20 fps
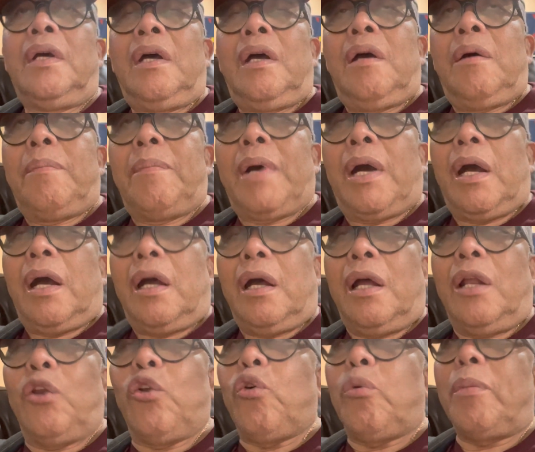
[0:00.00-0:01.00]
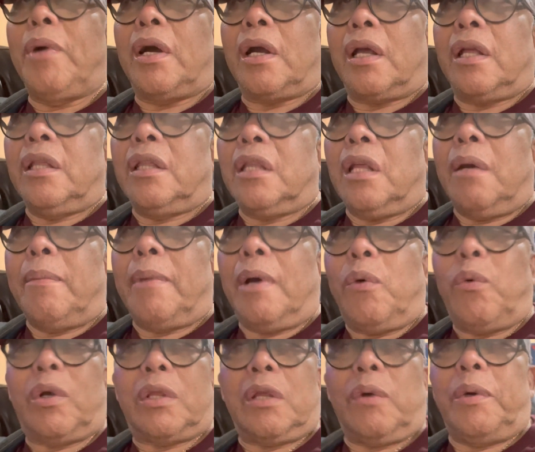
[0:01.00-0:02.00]
Mga lumang kanta, mga
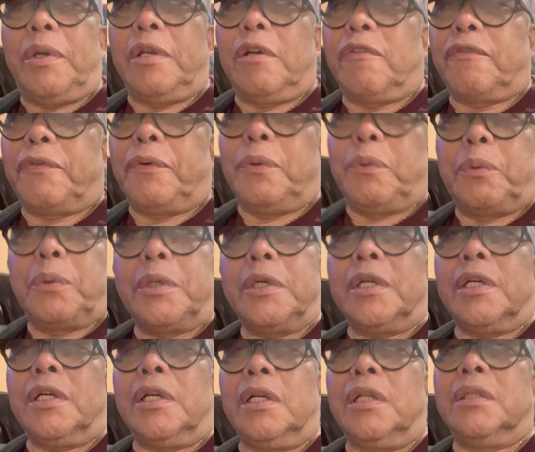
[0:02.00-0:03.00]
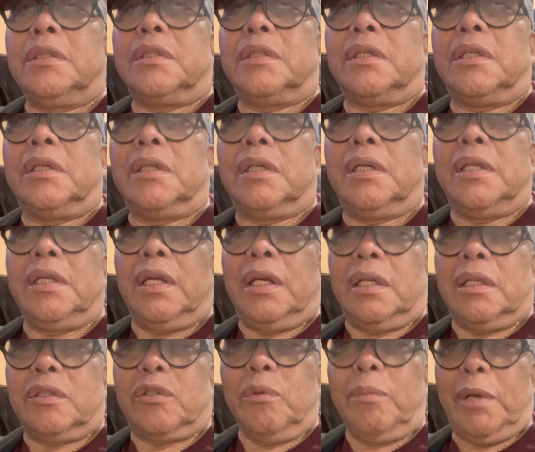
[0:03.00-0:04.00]
What a Wonderful World,
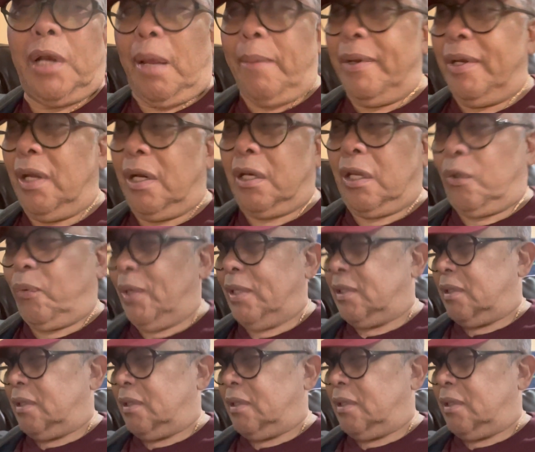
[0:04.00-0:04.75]
ganyan. So maraming nag-request,